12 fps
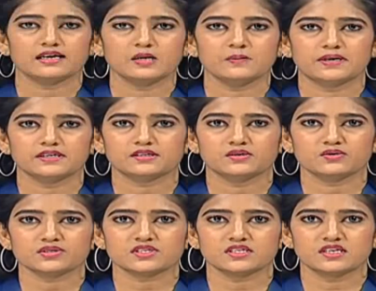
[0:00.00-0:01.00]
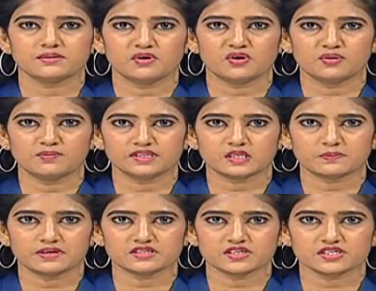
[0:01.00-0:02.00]
అయ్యన్న పాత్రుడు సీఎం
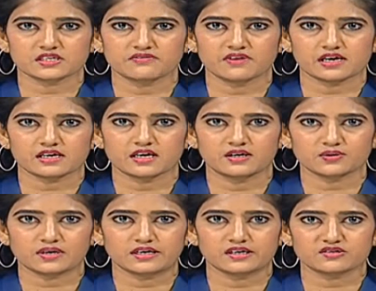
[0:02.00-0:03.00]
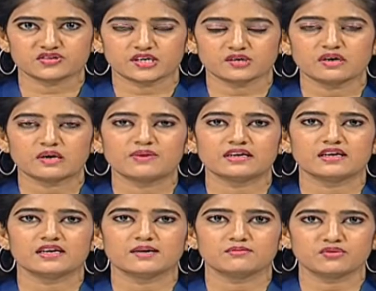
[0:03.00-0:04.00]
హోంమంత్రిపై చేసిన వ్యాఖ్యలను ఖండించారు
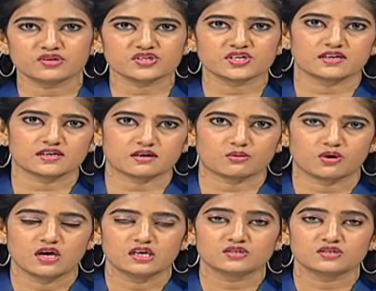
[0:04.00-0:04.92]
ఎమ్మెల్యే నంబూరి శంకర్రావు